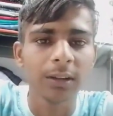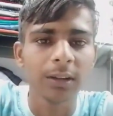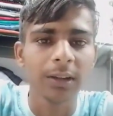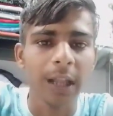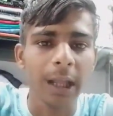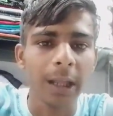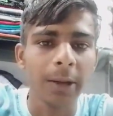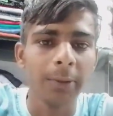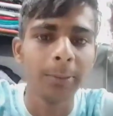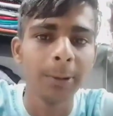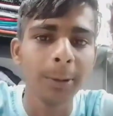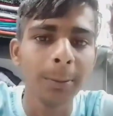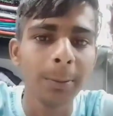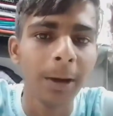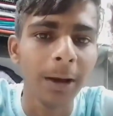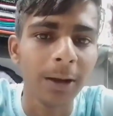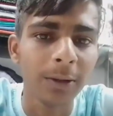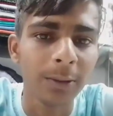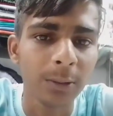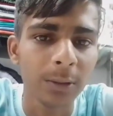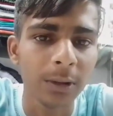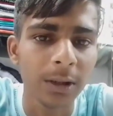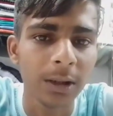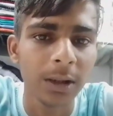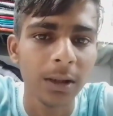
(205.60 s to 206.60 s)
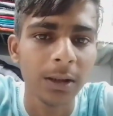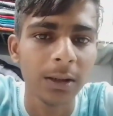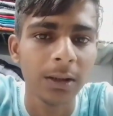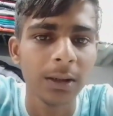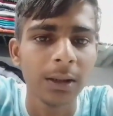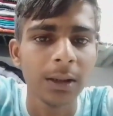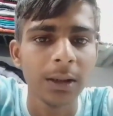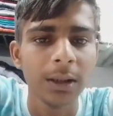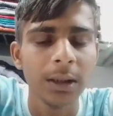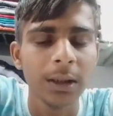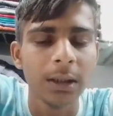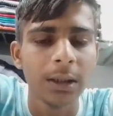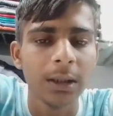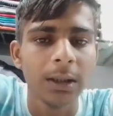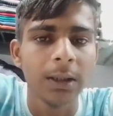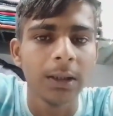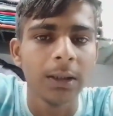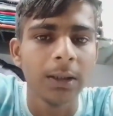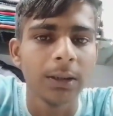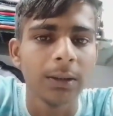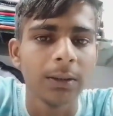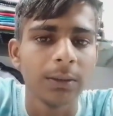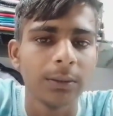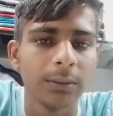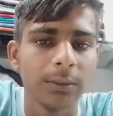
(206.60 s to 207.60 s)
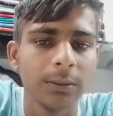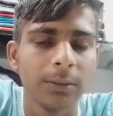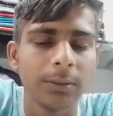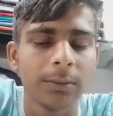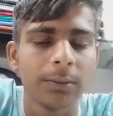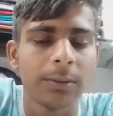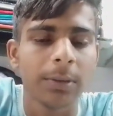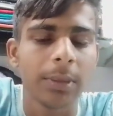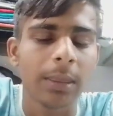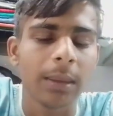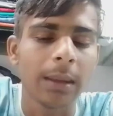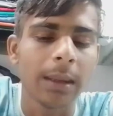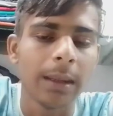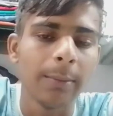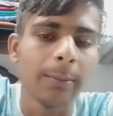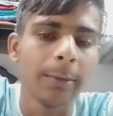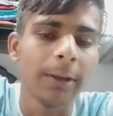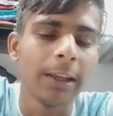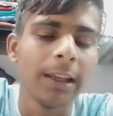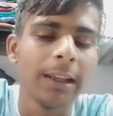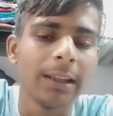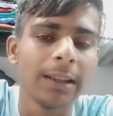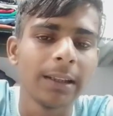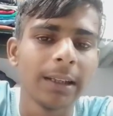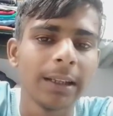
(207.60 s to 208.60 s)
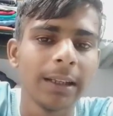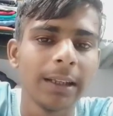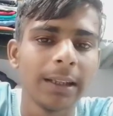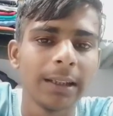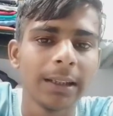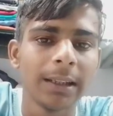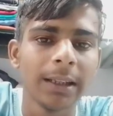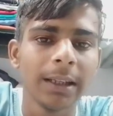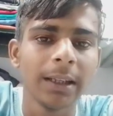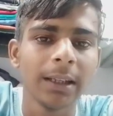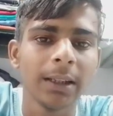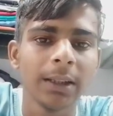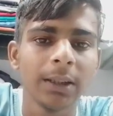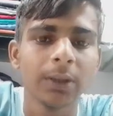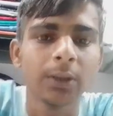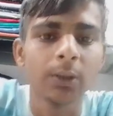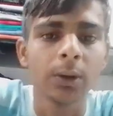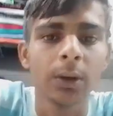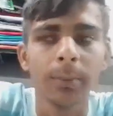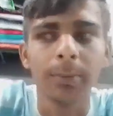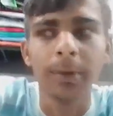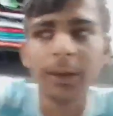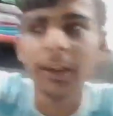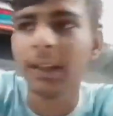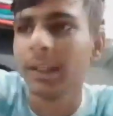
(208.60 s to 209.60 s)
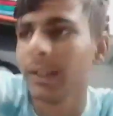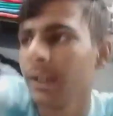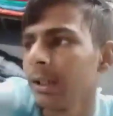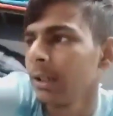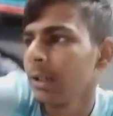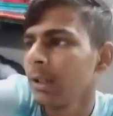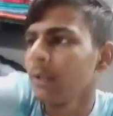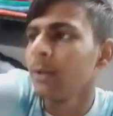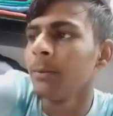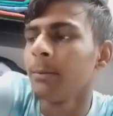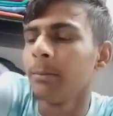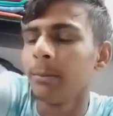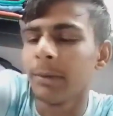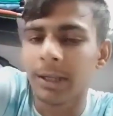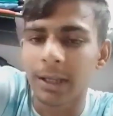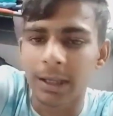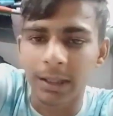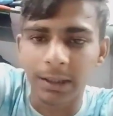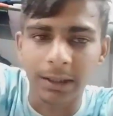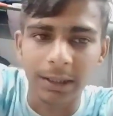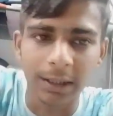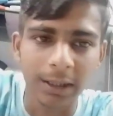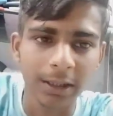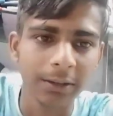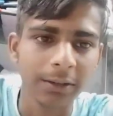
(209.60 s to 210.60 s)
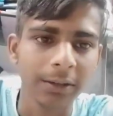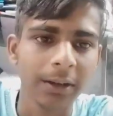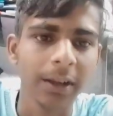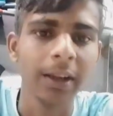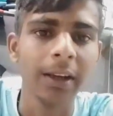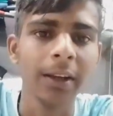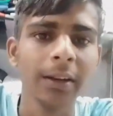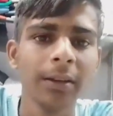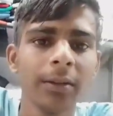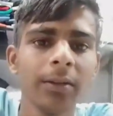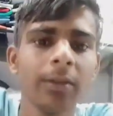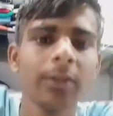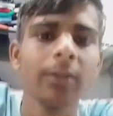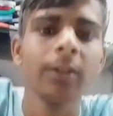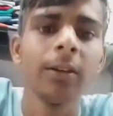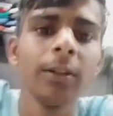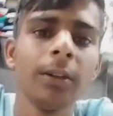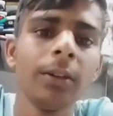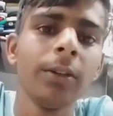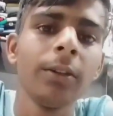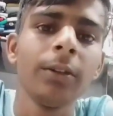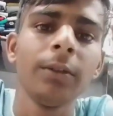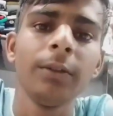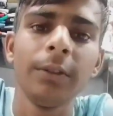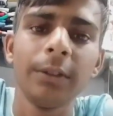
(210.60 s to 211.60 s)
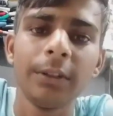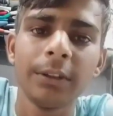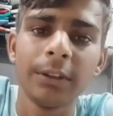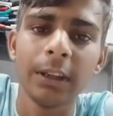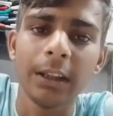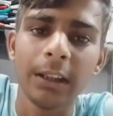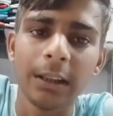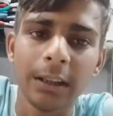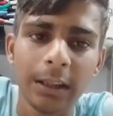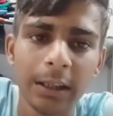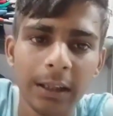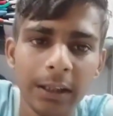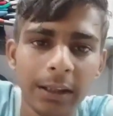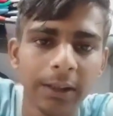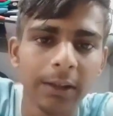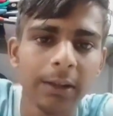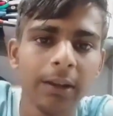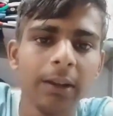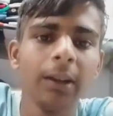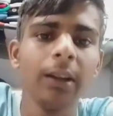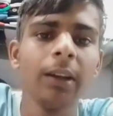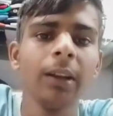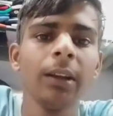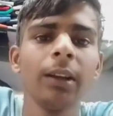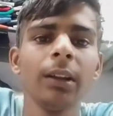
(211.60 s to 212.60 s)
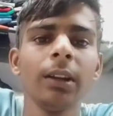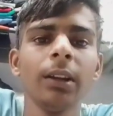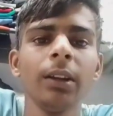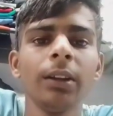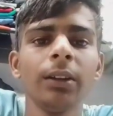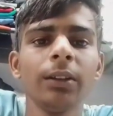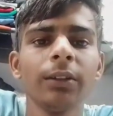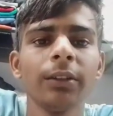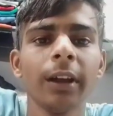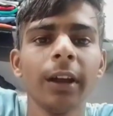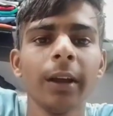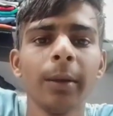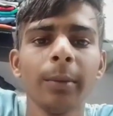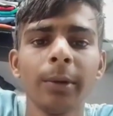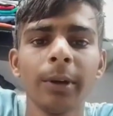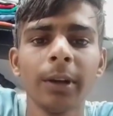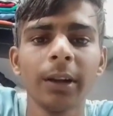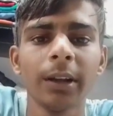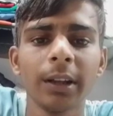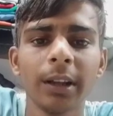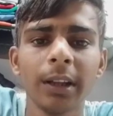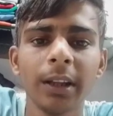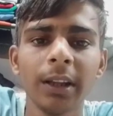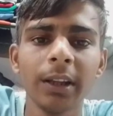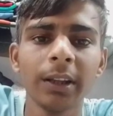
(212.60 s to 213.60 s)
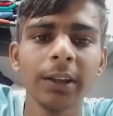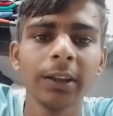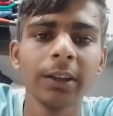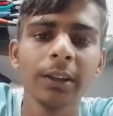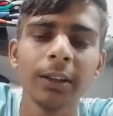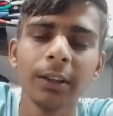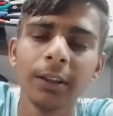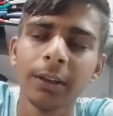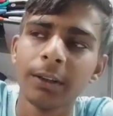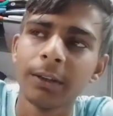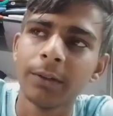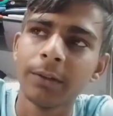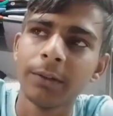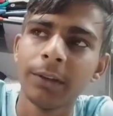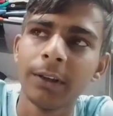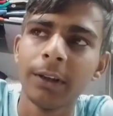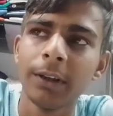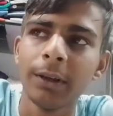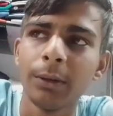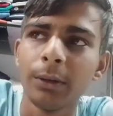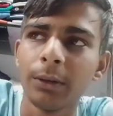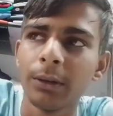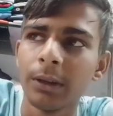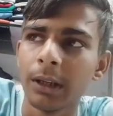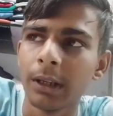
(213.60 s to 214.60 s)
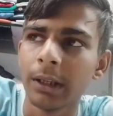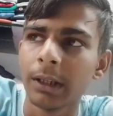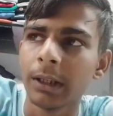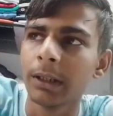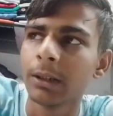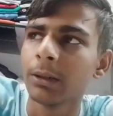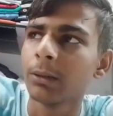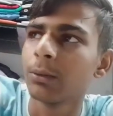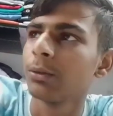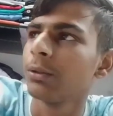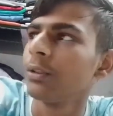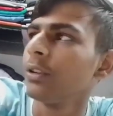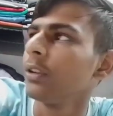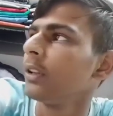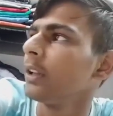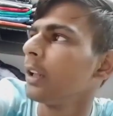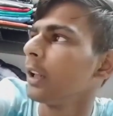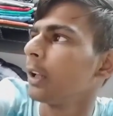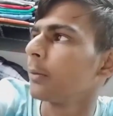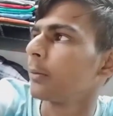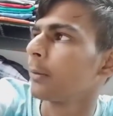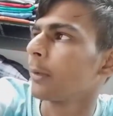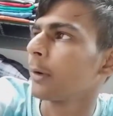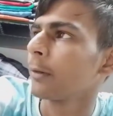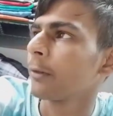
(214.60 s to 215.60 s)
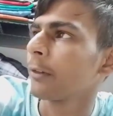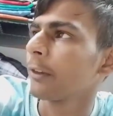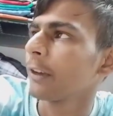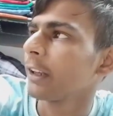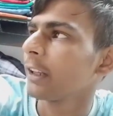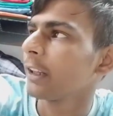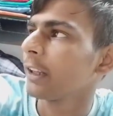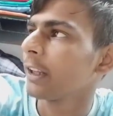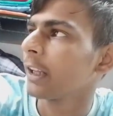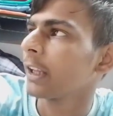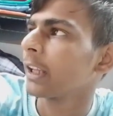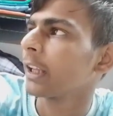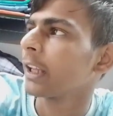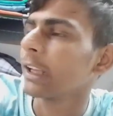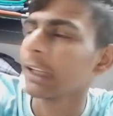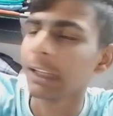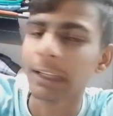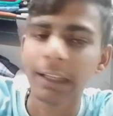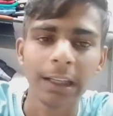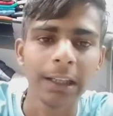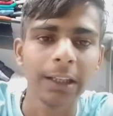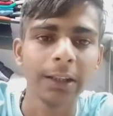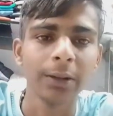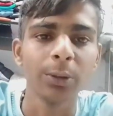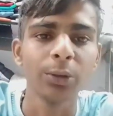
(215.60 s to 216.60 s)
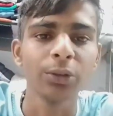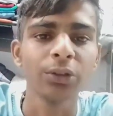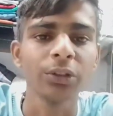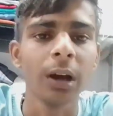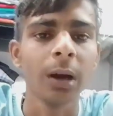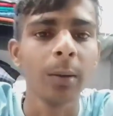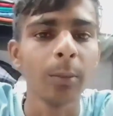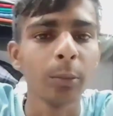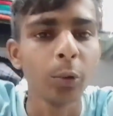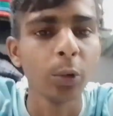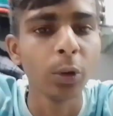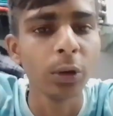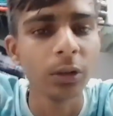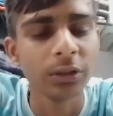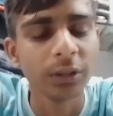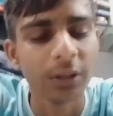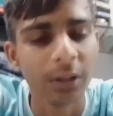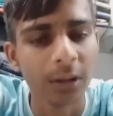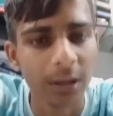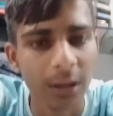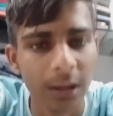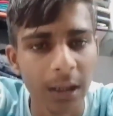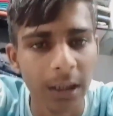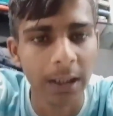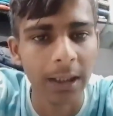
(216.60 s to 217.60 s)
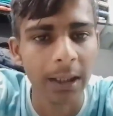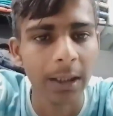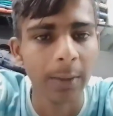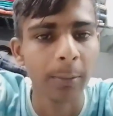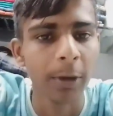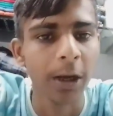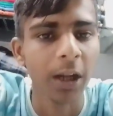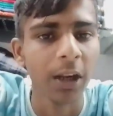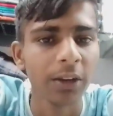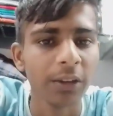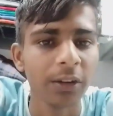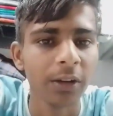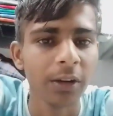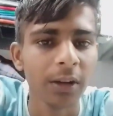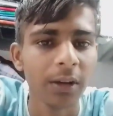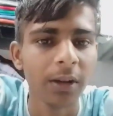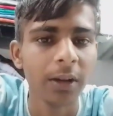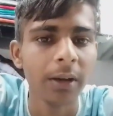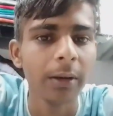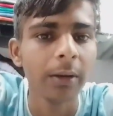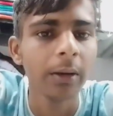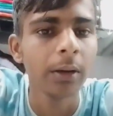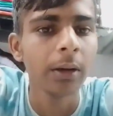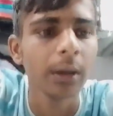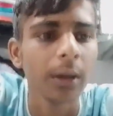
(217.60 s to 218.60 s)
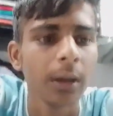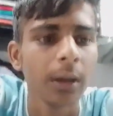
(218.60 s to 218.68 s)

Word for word: सा टाइम भी पास हो गया गेम खेलते खेलते तो अभी बनाते हैं चाय फिर चलते हैं नीचे चाय बना के फिर हो जाएंगे कुछ ही देर में फ्री देखेंगे नहीं तो शाम को लगाएंगे बाहर चक्कर